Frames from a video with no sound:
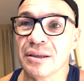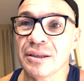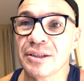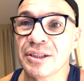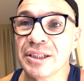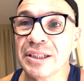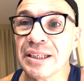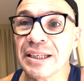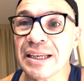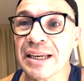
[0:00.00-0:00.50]
Y
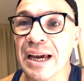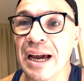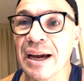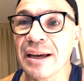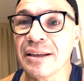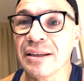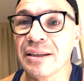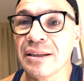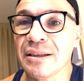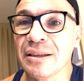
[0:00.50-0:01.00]
sí que
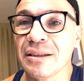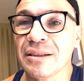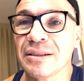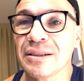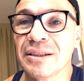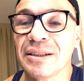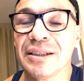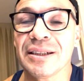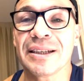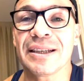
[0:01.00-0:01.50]
hay,
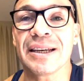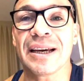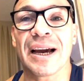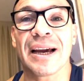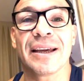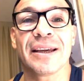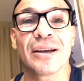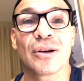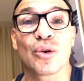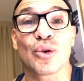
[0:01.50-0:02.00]
sí que
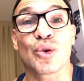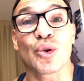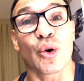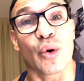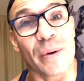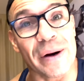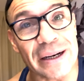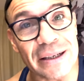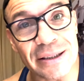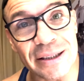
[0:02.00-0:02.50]
hay
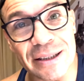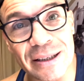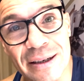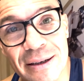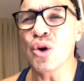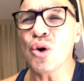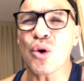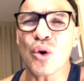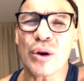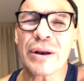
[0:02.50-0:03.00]
controversia,
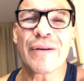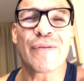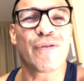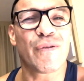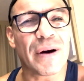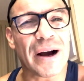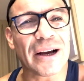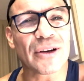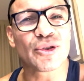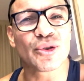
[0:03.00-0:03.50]
no con el
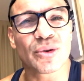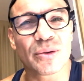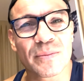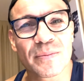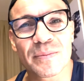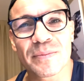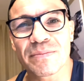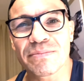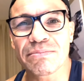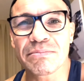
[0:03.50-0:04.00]
fallo.
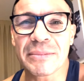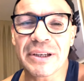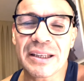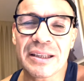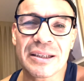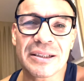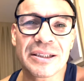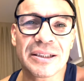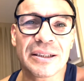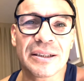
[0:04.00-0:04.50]
Es
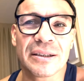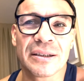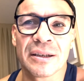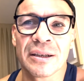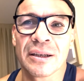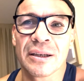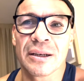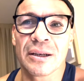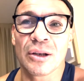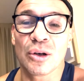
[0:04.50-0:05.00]
decir,
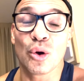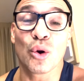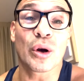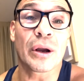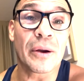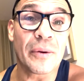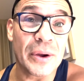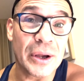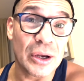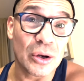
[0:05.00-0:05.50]
lo
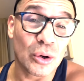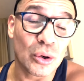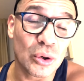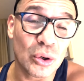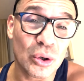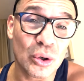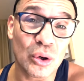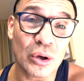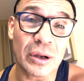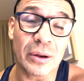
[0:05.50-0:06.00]
que veo,
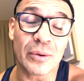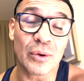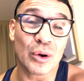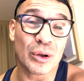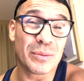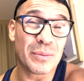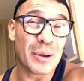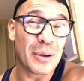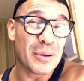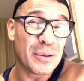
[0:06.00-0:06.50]
¿no? Lo que veo
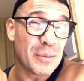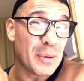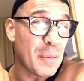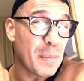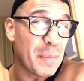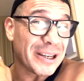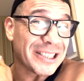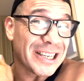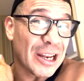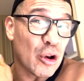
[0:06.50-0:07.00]
y me,
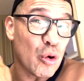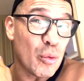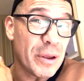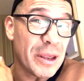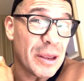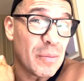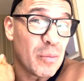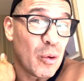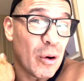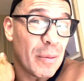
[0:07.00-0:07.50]
pasa lo
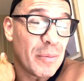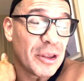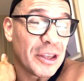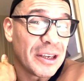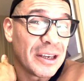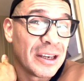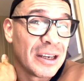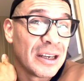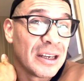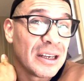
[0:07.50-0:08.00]
mismo a
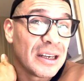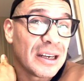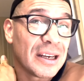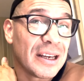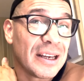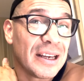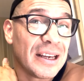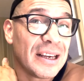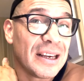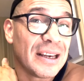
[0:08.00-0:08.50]
mí.
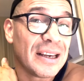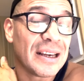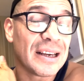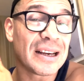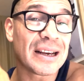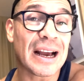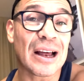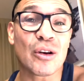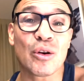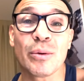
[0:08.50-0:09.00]

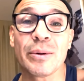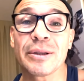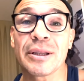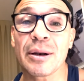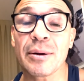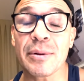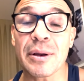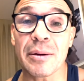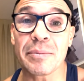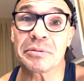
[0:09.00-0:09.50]
Eh, ganó
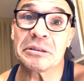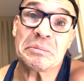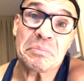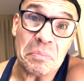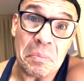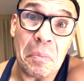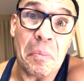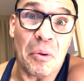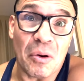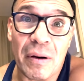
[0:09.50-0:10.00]
Beterbiev y
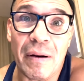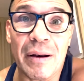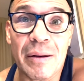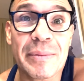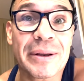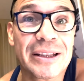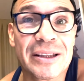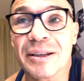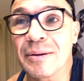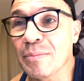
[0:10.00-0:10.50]

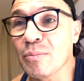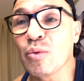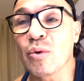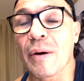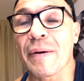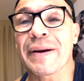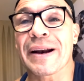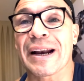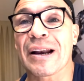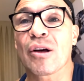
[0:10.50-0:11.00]
probablemente
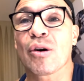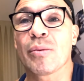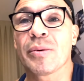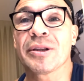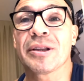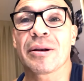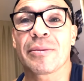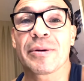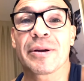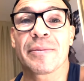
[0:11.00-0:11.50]
pudo haber ganado
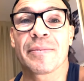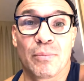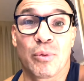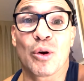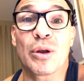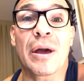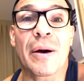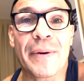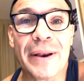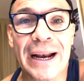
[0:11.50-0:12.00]
Beterbiev.
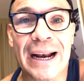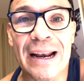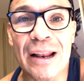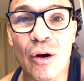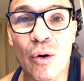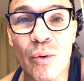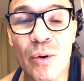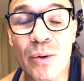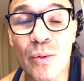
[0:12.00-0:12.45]
Podía haber ganado